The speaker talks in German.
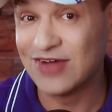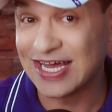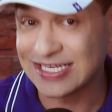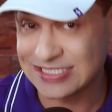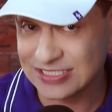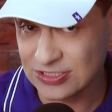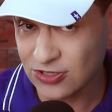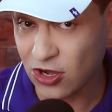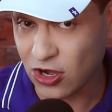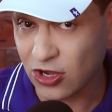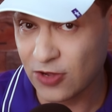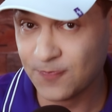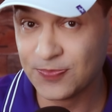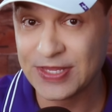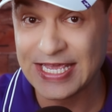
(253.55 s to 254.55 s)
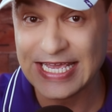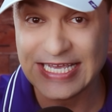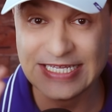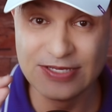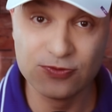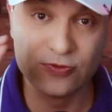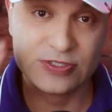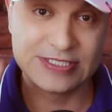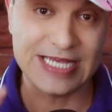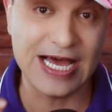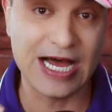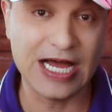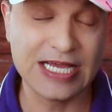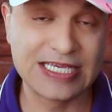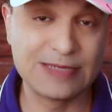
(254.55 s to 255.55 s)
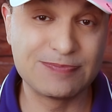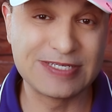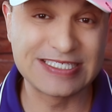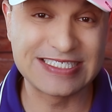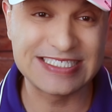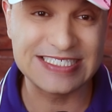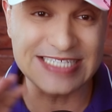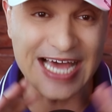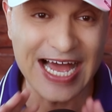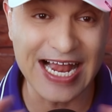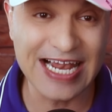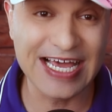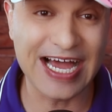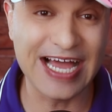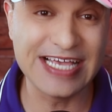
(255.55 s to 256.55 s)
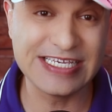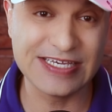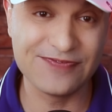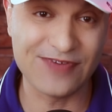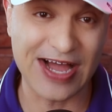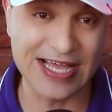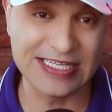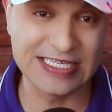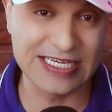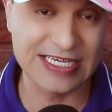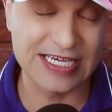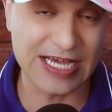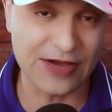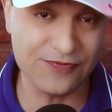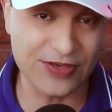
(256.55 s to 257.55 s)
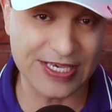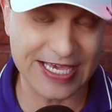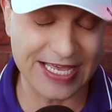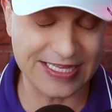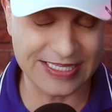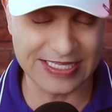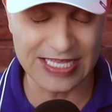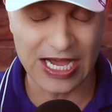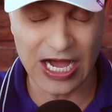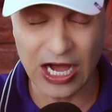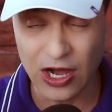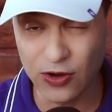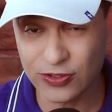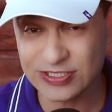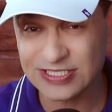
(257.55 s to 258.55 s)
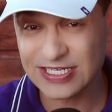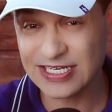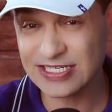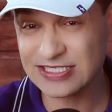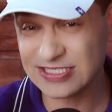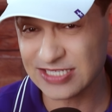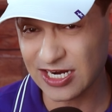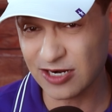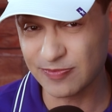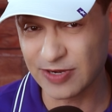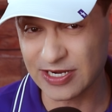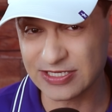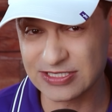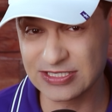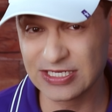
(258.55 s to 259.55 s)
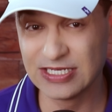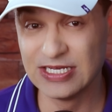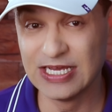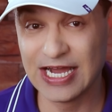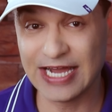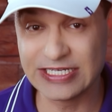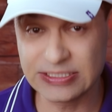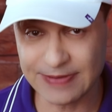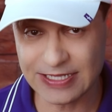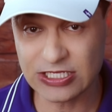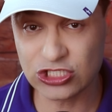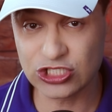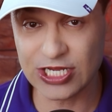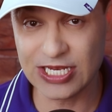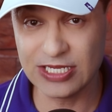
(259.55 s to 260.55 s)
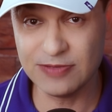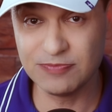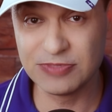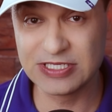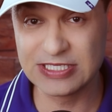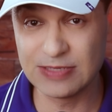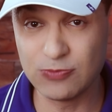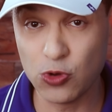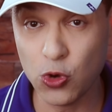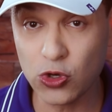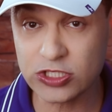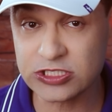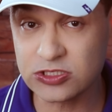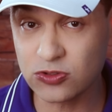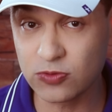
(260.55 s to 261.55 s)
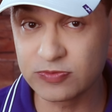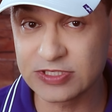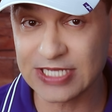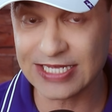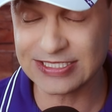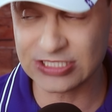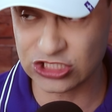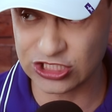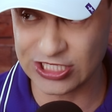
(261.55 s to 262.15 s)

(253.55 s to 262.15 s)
was noch? In den USA gibt es zahlreiche weitere Kaffeeketten außer Starbucks. An zweiter Stelle mit dem höchsten Umsatz